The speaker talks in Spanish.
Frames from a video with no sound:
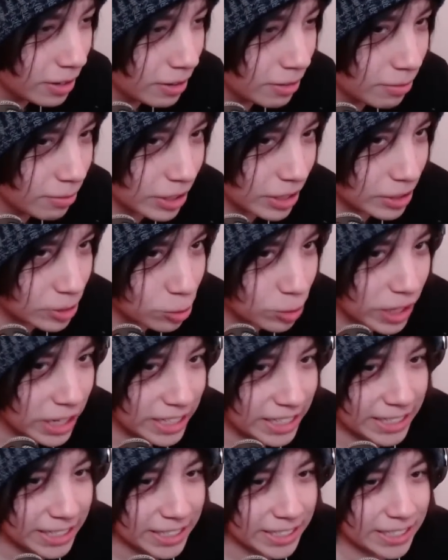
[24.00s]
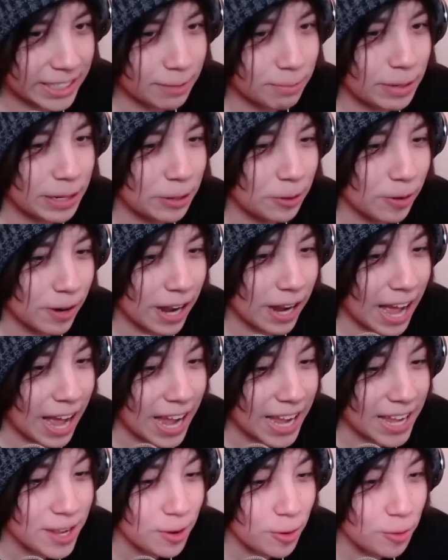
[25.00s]
porque es una niñita, pero
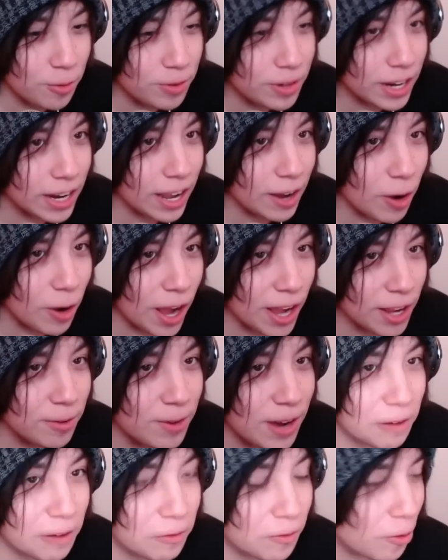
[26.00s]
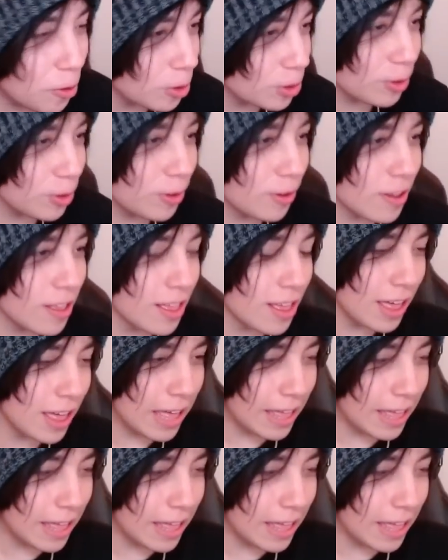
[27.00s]
hay un hay una foto